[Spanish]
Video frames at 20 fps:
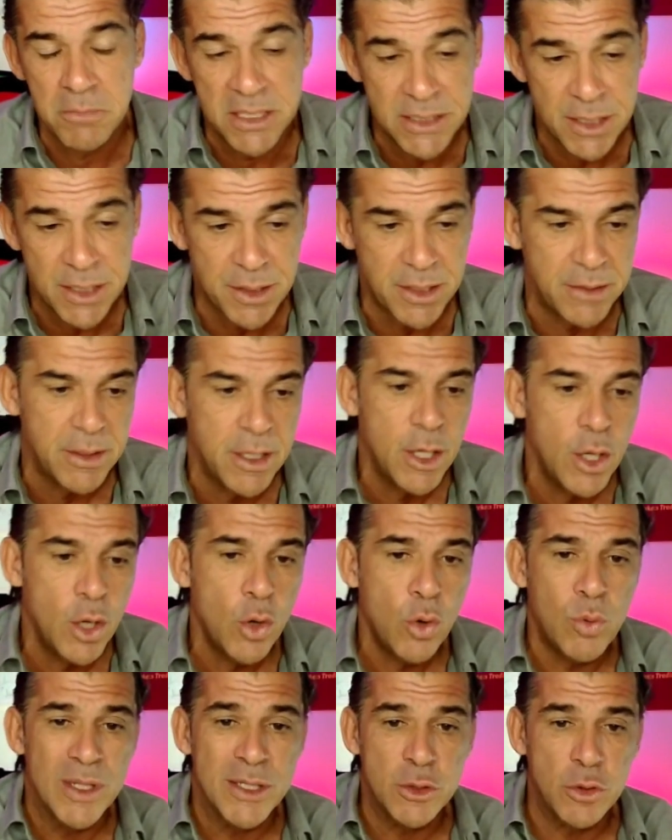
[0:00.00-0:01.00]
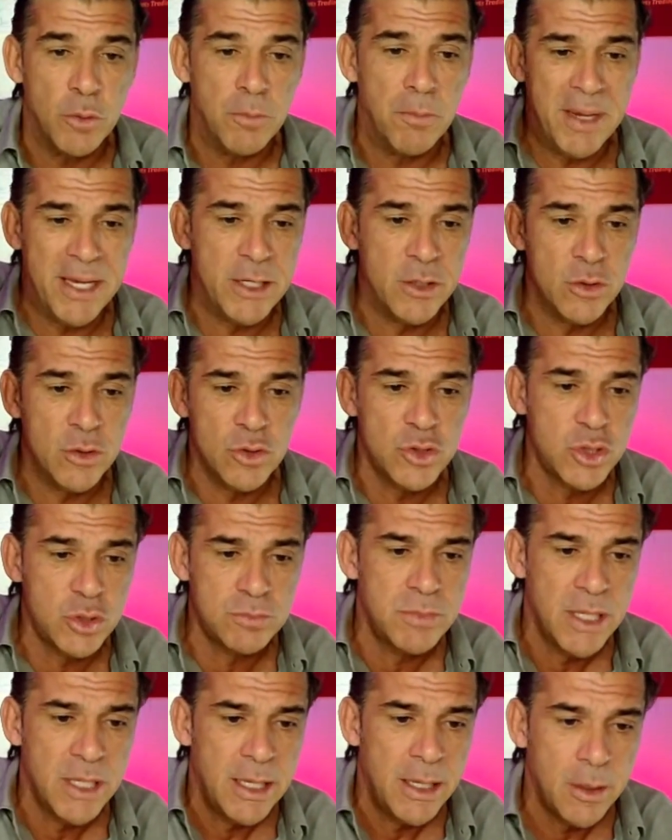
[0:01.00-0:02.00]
es decir, cuanto menos,